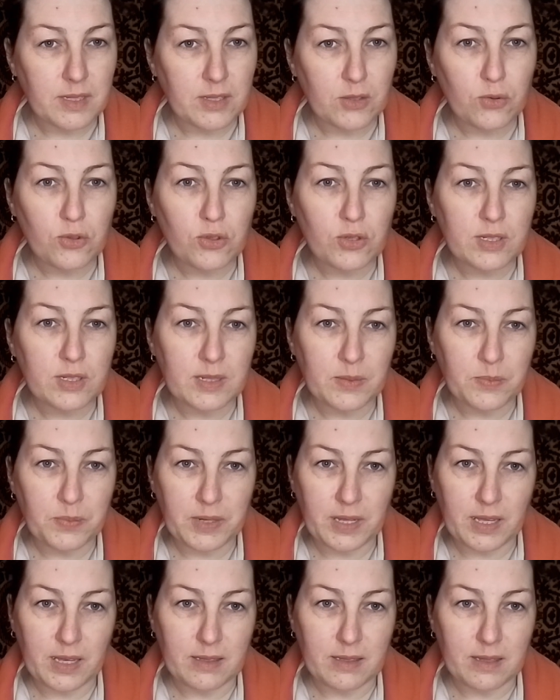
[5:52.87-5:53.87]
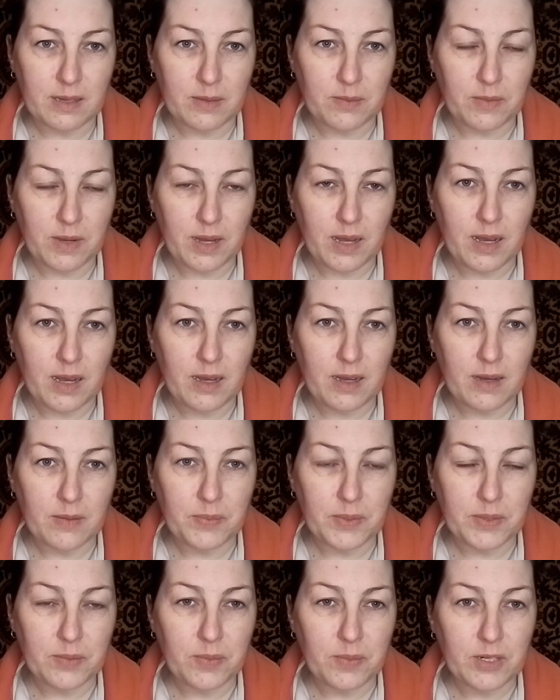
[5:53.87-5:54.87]
не то что запретом, а
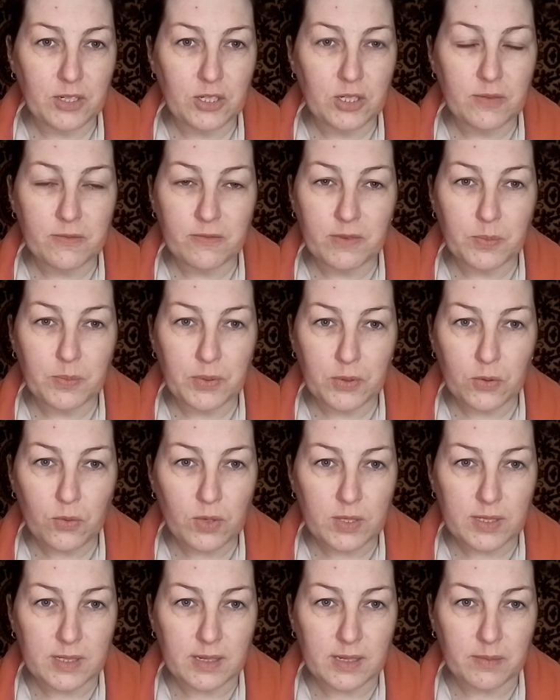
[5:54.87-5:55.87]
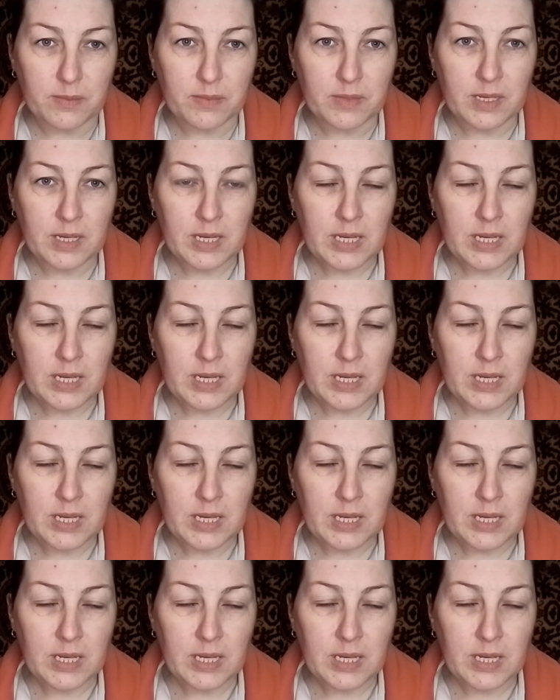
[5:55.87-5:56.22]
под большим вопросом.